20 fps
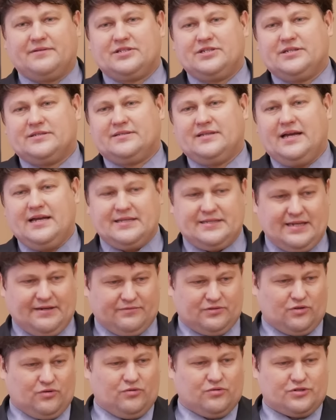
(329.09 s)
вы же не знаете, а
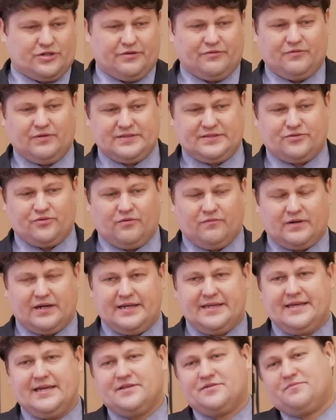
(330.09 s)
вдруг уже у вас
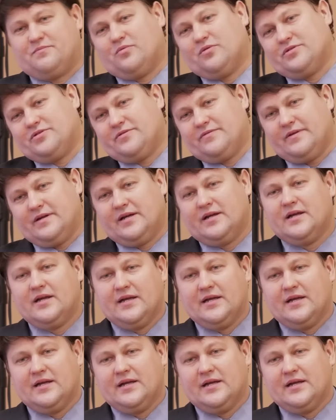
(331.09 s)
совка есть в почве.